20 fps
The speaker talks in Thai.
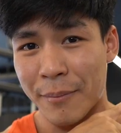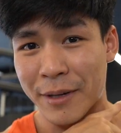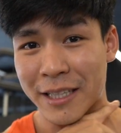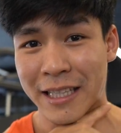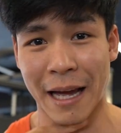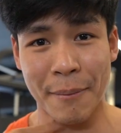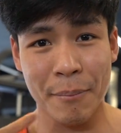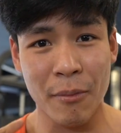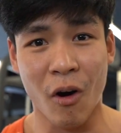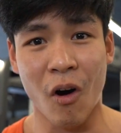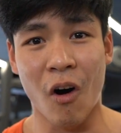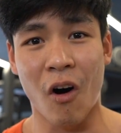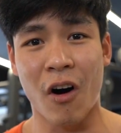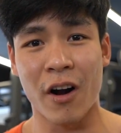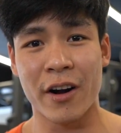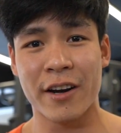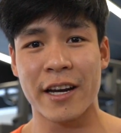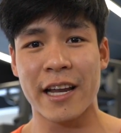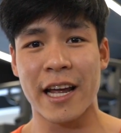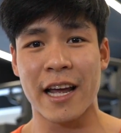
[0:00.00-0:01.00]
ถ้ามันทับคอน
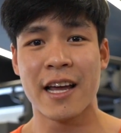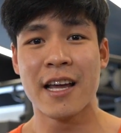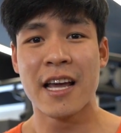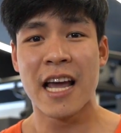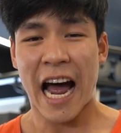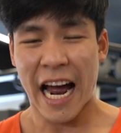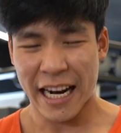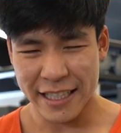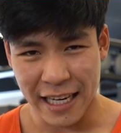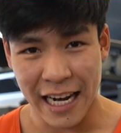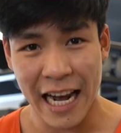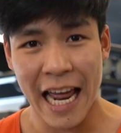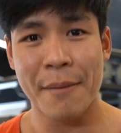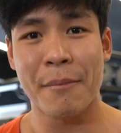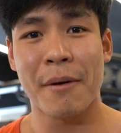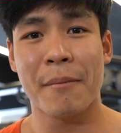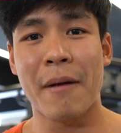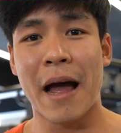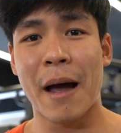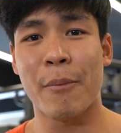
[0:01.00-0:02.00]
เนี่ยอันตราย
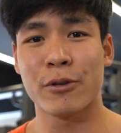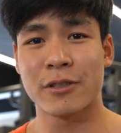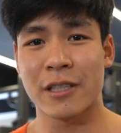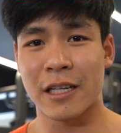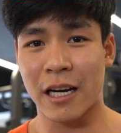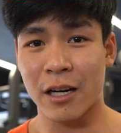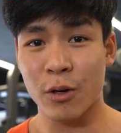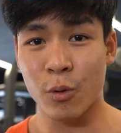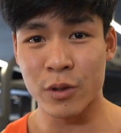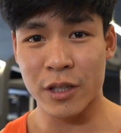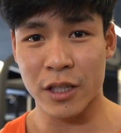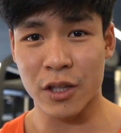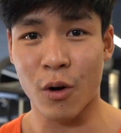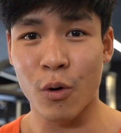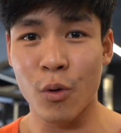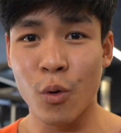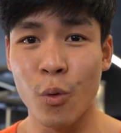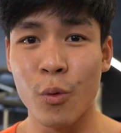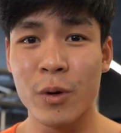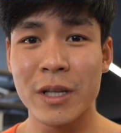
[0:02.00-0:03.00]
มากๆเพราะฉะนั้นคุณจะต้อ
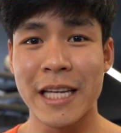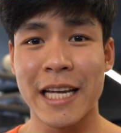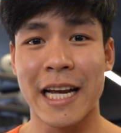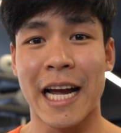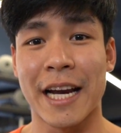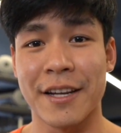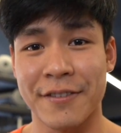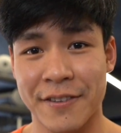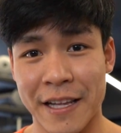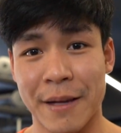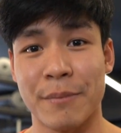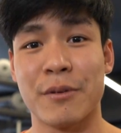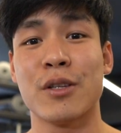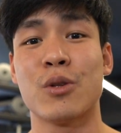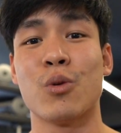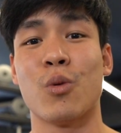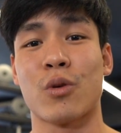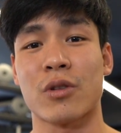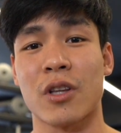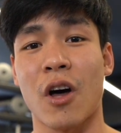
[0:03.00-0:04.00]
งรู้วิธีการเซฟที่
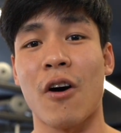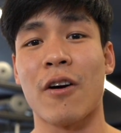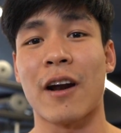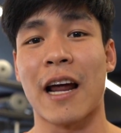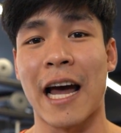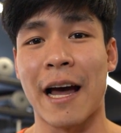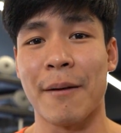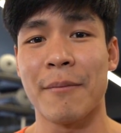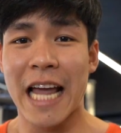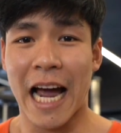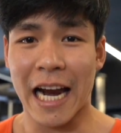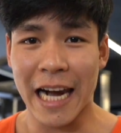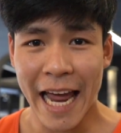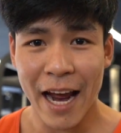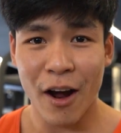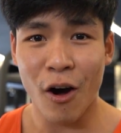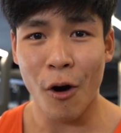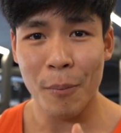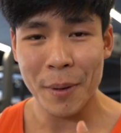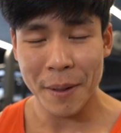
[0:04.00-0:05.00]
ถูกต้องนะครับอย่างแร
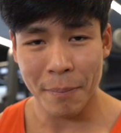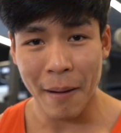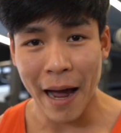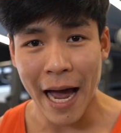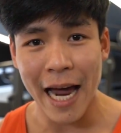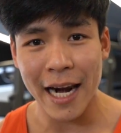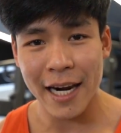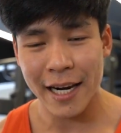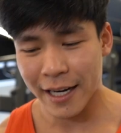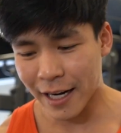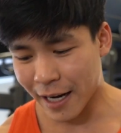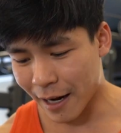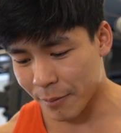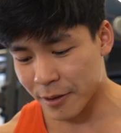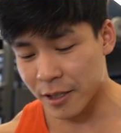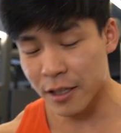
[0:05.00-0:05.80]
กข้อผิดพลาดเลยนะครับ